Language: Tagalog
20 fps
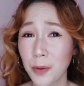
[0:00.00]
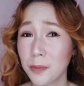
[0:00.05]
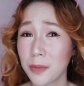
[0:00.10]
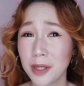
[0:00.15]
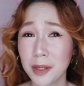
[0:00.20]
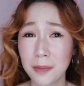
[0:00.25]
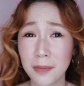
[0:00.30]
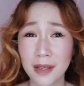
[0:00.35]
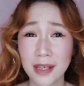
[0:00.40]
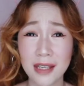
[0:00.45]

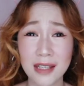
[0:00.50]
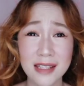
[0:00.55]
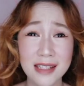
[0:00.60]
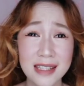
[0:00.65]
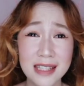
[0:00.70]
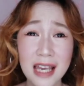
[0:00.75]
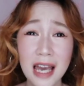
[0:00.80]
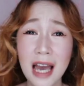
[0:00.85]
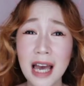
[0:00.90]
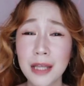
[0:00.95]

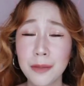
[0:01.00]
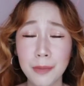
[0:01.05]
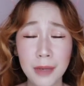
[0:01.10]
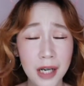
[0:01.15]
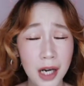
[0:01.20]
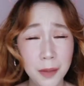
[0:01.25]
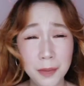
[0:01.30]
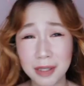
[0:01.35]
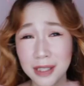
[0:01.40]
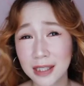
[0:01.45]
compliments,
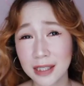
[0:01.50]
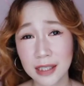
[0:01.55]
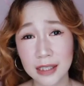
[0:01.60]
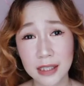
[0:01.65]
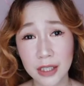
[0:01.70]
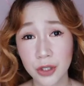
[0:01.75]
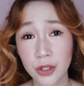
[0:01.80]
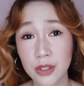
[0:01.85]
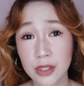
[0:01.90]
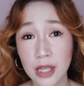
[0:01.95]
marami
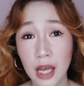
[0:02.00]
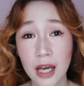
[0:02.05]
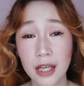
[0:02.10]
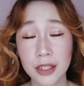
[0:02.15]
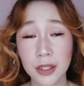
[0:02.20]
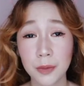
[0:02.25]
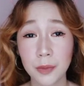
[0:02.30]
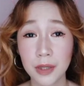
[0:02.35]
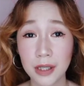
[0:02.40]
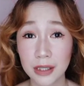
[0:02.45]
nagtatanong sa
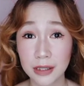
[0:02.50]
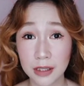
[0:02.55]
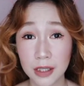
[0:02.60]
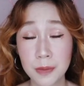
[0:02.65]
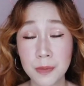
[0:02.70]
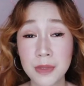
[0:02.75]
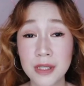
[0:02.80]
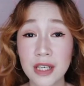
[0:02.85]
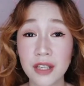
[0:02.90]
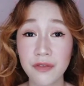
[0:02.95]
akin ng mga
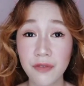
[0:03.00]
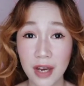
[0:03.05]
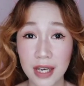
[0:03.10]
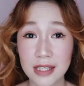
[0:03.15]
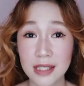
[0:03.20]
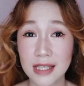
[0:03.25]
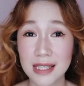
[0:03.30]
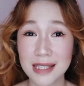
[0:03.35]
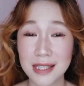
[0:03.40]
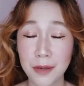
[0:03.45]
tips,
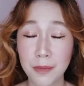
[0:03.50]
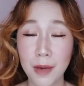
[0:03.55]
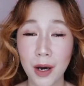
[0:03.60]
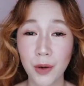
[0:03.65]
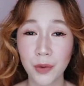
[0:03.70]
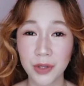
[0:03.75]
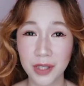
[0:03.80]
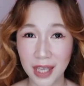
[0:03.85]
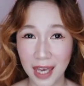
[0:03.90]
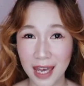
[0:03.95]
advices
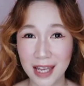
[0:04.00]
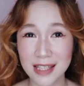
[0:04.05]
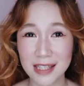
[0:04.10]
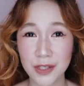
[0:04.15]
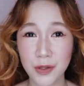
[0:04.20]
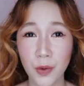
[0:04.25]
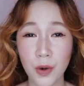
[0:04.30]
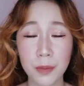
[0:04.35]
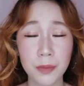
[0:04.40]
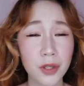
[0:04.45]
about
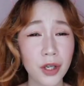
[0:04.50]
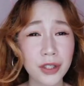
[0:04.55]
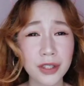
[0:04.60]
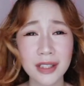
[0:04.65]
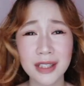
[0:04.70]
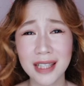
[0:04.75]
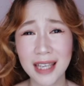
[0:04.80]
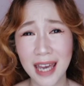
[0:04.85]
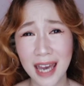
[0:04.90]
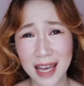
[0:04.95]
cats. So, I'm not
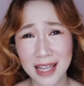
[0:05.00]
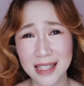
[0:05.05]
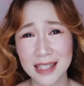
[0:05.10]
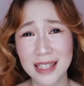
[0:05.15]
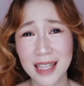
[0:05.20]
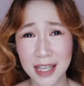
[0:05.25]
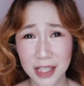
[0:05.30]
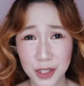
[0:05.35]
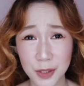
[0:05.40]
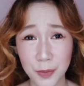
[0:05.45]
a cat
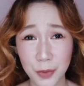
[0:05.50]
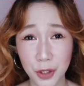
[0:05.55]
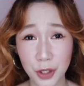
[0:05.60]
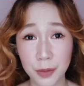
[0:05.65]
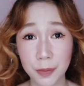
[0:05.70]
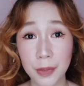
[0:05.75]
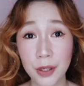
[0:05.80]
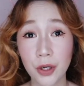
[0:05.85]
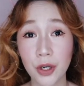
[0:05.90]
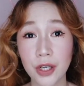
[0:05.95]
expert
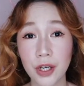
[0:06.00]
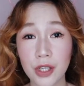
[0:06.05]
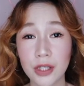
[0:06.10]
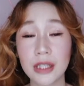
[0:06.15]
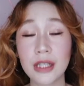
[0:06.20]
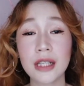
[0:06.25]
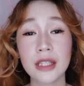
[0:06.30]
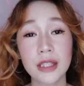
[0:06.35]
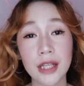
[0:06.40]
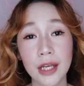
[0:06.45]
pero ayun,
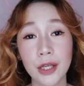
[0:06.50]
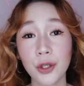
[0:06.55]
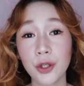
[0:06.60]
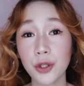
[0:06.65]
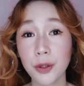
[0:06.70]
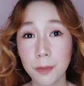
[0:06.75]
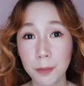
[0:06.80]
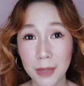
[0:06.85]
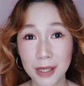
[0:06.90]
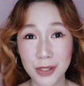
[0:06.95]
tinatry ko
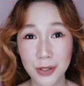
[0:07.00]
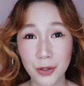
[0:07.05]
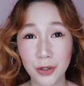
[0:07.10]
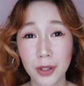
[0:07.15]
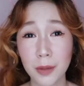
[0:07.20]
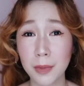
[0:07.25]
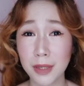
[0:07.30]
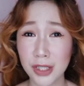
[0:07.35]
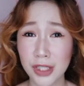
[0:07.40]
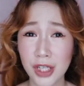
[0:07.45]
yung best
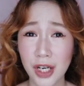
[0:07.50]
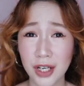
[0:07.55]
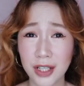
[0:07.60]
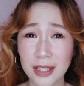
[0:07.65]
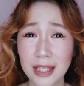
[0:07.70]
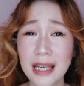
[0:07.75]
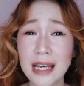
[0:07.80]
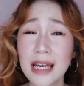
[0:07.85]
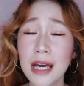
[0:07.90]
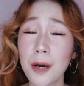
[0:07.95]
ko na mag-share
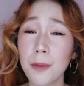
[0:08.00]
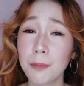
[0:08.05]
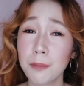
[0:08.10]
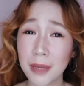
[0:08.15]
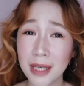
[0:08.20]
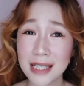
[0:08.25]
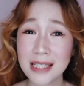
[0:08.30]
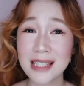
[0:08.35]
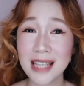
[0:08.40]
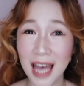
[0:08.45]

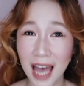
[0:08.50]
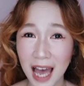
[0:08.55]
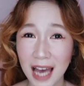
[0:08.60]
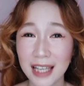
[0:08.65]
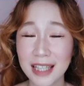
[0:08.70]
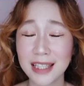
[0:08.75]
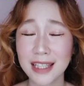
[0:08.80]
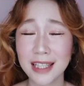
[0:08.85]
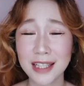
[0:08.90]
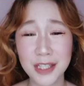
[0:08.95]
based sa
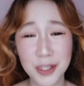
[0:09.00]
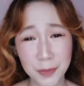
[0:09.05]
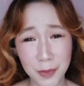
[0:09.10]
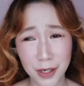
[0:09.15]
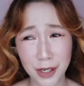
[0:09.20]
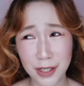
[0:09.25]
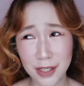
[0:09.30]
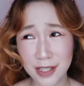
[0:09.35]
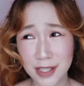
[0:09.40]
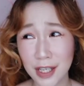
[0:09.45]
aking
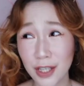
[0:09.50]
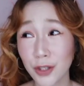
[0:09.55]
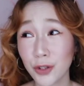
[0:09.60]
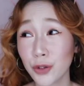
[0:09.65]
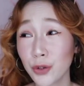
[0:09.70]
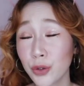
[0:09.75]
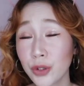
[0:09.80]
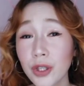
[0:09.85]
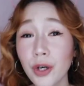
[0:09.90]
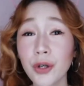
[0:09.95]
experience
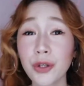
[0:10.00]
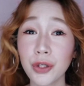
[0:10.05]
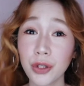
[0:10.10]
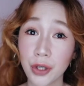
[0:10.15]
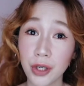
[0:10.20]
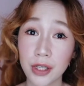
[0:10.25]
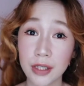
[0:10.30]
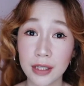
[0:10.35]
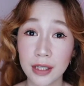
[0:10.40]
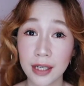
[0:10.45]
and doon ako
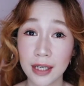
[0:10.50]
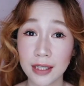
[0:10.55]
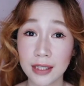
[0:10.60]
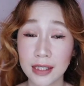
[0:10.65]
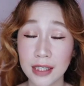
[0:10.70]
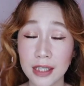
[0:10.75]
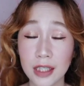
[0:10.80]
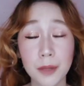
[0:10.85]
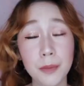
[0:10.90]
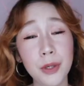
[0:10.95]
nagkaroon ng
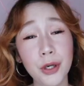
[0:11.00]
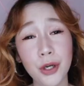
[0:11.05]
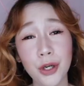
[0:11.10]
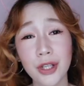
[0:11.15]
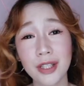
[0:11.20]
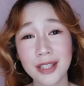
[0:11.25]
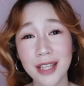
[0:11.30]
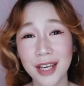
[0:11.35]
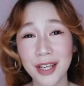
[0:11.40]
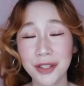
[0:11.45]
idea na
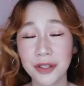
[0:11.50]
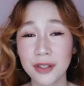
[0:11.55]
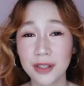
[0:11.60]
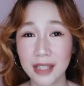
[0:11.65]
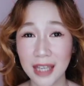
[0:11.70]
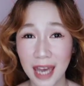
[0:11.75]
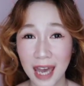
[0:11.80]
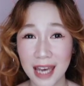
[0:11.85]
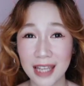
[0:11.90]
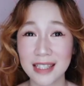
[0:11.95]
magkaroon tayo ng
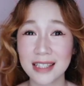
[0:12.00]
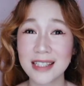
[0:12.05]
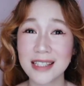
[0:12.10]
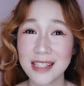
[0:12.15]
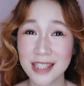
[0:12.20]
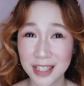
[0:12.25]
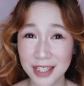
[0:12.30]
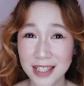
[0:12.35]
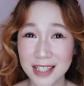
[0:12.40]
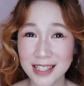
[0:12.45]
cat
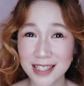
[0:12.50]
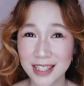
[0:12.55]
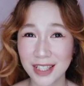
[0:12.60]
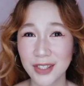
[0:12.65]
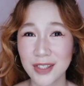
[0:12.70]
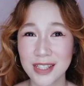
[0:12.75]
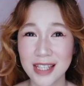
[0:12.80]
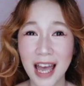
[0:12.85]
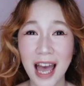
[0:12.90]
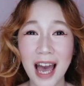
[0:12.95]
series
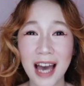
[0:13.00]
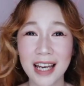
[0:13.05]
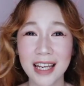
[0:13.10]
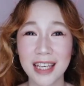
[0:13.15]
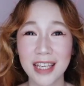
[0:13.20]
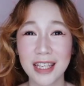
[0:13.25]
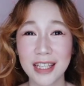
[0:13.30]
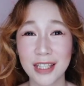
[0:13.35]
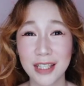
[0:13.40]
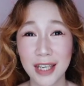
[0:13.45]
dito sa
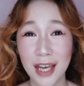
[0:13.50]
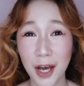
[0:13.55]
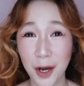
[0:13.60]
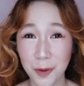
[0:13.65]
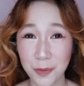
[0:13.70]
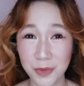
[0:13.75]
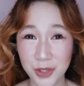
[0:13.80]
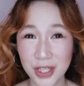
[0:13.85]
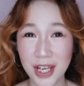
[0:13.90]
aking um,